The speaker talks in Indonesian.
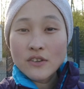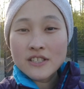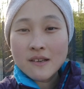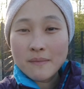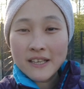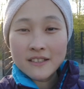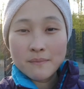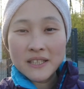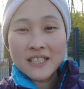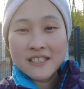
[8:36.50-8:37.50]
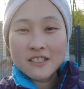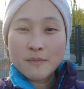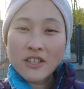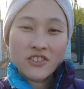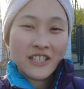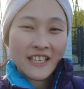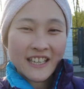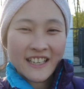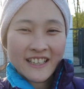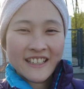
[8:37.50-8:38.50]
sampai di tempat ngecas berikutnya
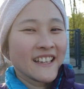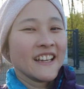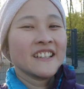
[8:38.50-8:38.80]
nih.